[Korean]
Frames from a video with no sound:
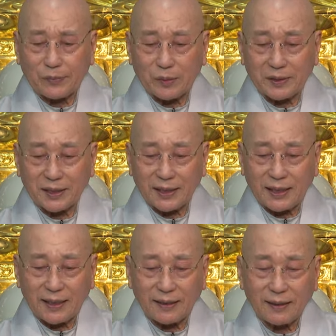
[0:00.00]

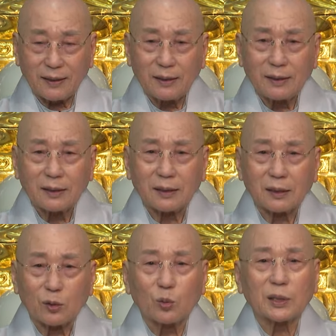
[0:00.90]
물어보니까
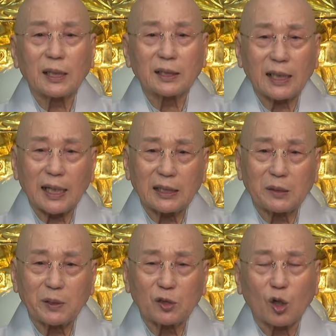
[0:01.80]
어, 농사를 잘
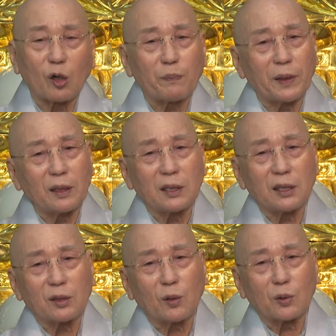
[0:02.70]
지면 열배는
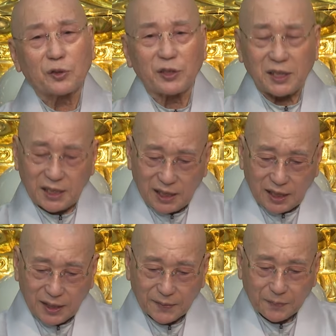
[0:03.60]
이득을 올릴 수
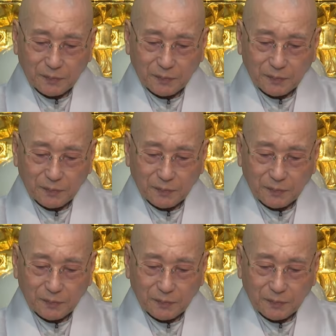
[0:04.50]
있지.